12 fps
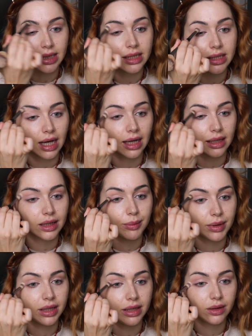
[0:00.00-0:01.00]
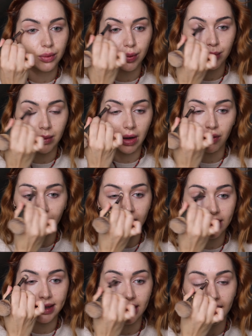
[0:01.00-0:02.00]
Den trage ich mir hier oben auf,
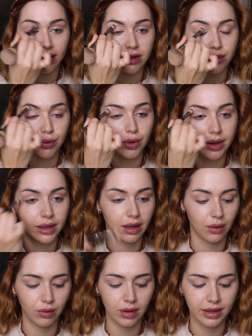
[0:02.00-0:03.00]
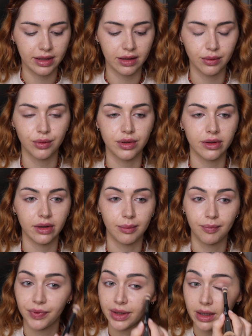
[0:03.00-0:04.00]
weil ich neige zu öligen Augenlidern und
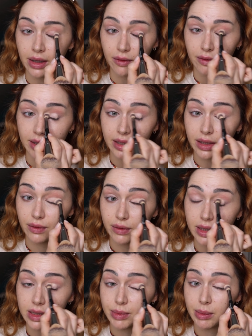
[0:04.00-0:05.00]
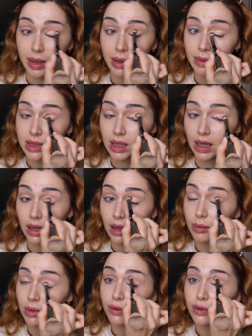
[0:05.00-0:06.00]
ähm, wenn ich nicht will, dass mir meine Mascara
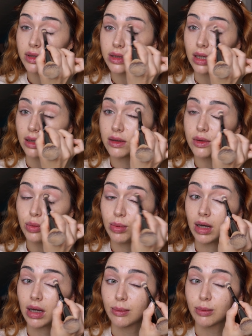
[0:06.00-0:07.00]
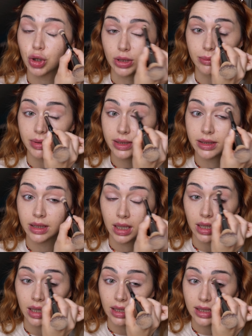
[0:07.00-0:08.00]
im Laufe des Tages überall abstempelt,
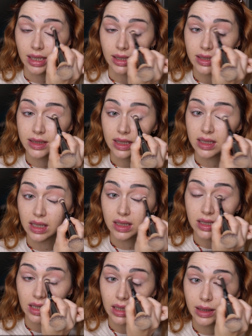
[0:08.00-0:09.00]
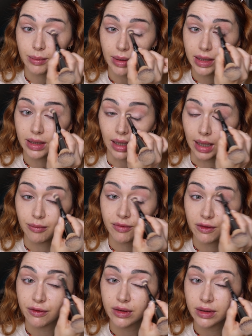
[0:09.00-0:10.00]
dann ist das tatsächlich meine
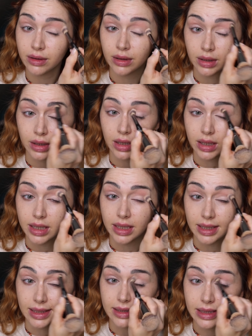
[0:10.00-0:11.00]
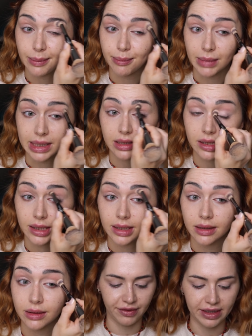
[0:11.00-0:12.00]
Geheimwaffe, denn der ist eben matt.
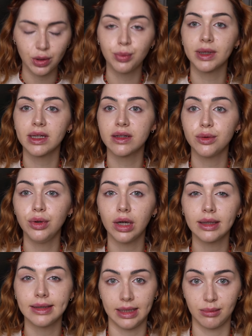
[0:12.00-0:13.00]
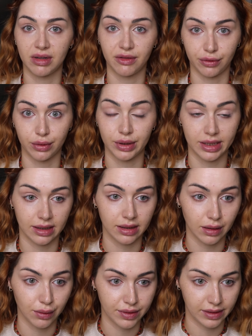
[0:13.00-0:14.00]
Ne? Wenn übrigens irgendjemand von euch da
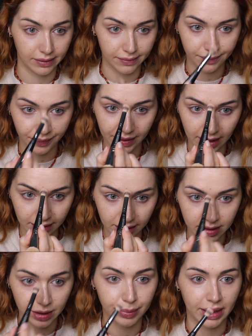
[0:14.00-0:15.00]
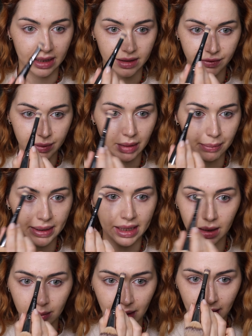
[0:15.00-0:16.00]
draußen einen Tipp hat, wie man
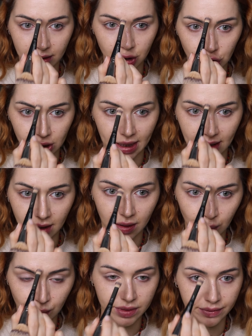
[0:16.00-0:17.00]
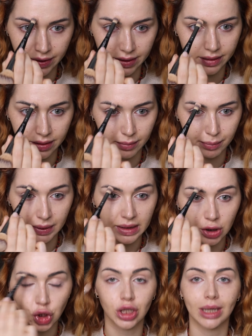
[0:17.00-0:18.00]
Pickelmale schnell los wird,
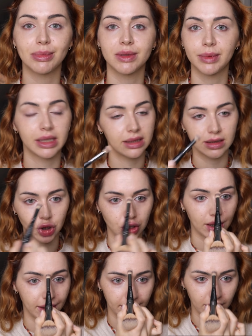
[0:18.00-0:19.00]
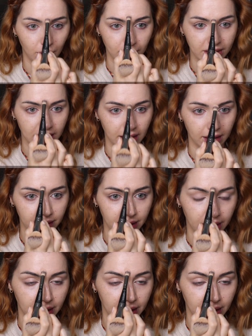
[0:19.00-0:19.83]
bitte schreibt es mir an dieser Stelle in die Kommentare.